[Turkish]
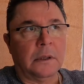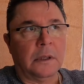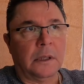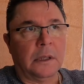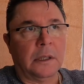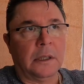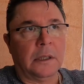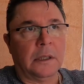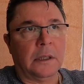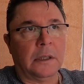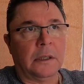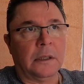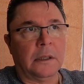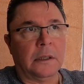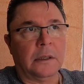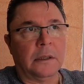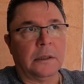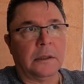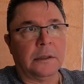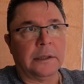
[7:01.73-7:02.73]
e,
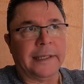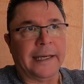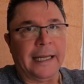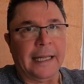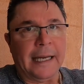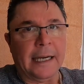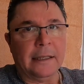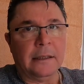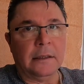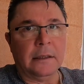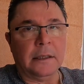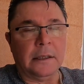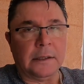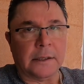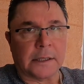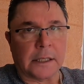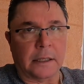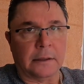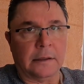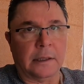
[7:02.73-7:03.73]
gelen
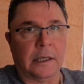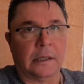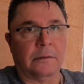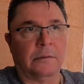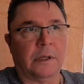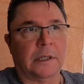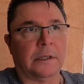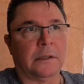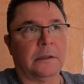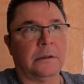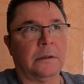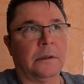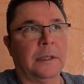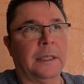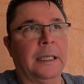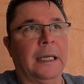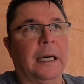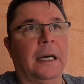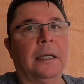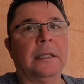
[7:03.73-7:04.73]
insanlar var.
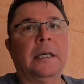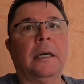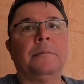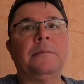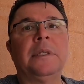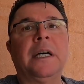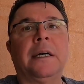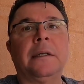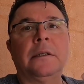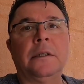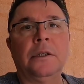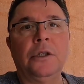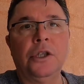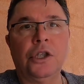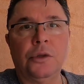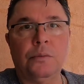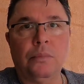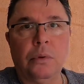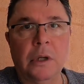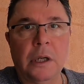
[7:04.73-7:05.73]
Adamlar
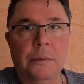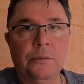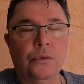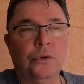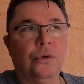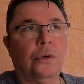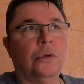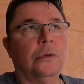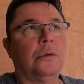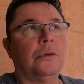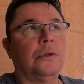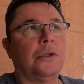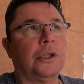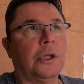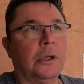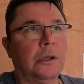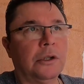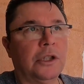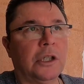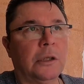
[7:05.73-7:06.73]
iş bulamıyor,
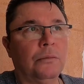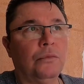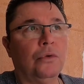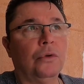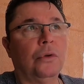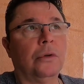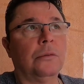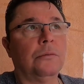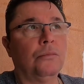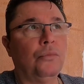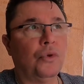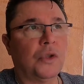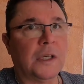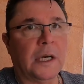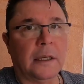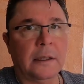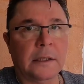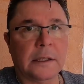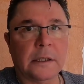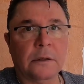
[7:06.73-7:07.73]
çalışamıyor,
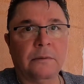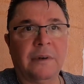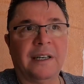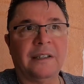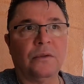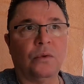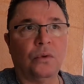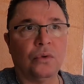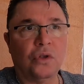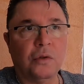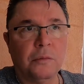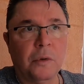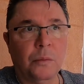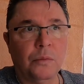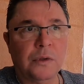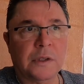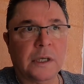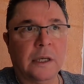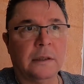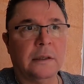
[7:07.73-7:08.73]
müsaadesi var, oturma
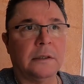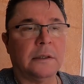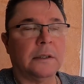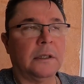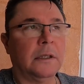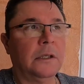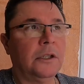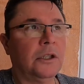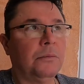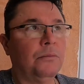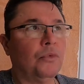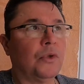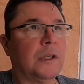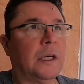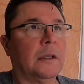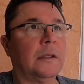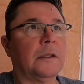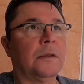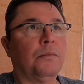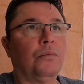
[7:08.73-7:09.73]
müsaadesi, iş
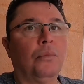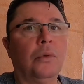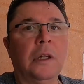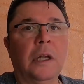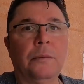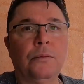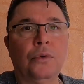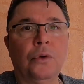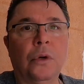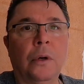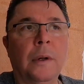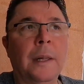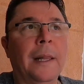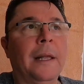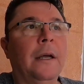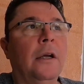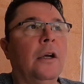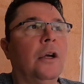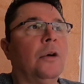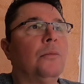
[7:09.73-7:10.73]
müsaadesi bulamıyor.
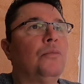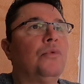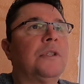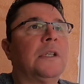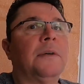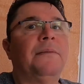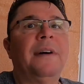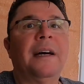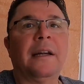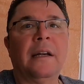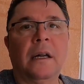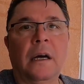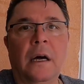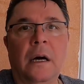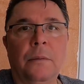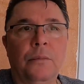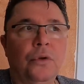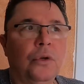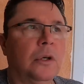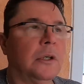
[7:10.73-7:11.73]
Bu sefer ne
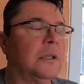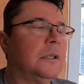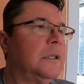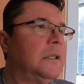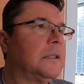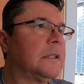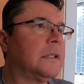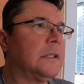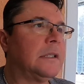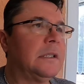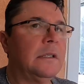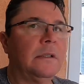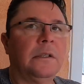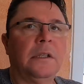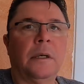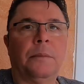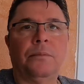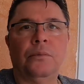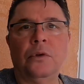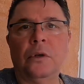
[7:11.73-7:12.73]
yapıyor? Hırsızlık
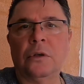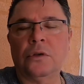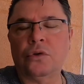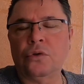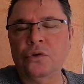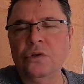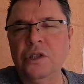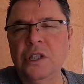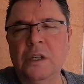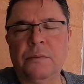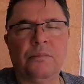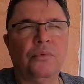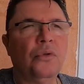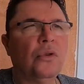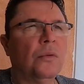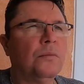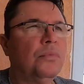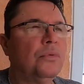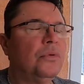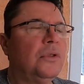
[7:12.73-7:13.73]
yapıyor, şunu
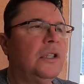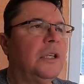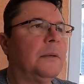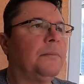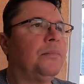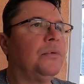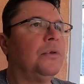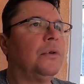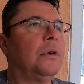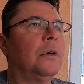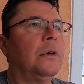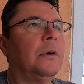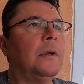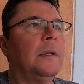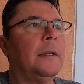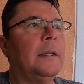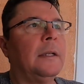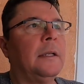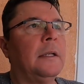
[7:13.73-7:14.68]
yapıyor, bunu yapıyor.